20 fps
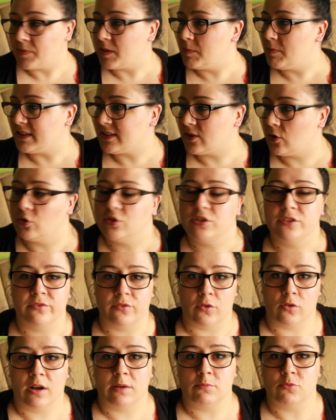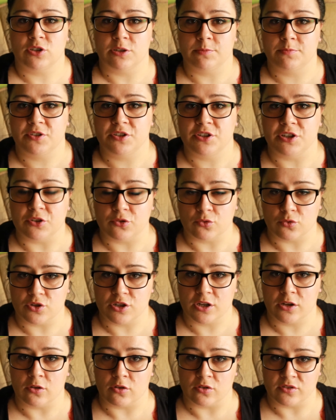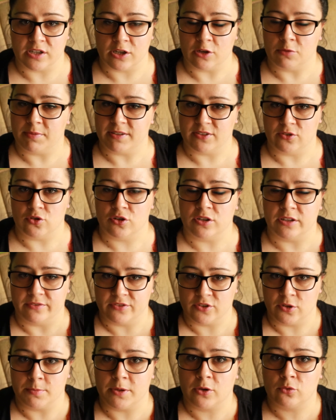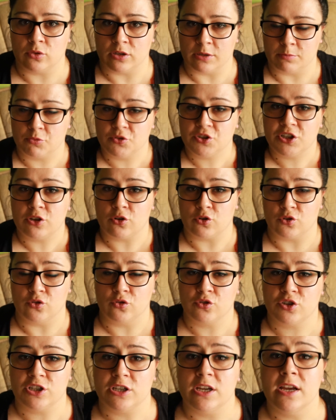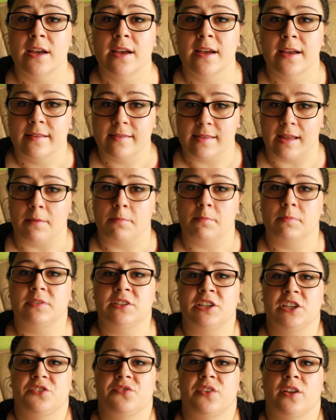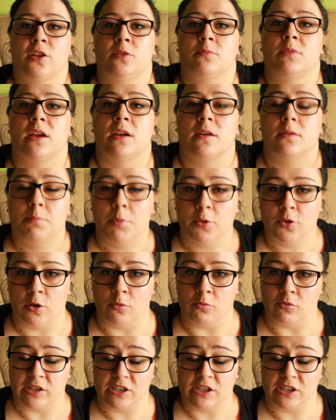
Pies chodzi, wącha, może przynieść różnego rodzaju pasożyty w sobie, które później roznosi nam nieświadomie po domu.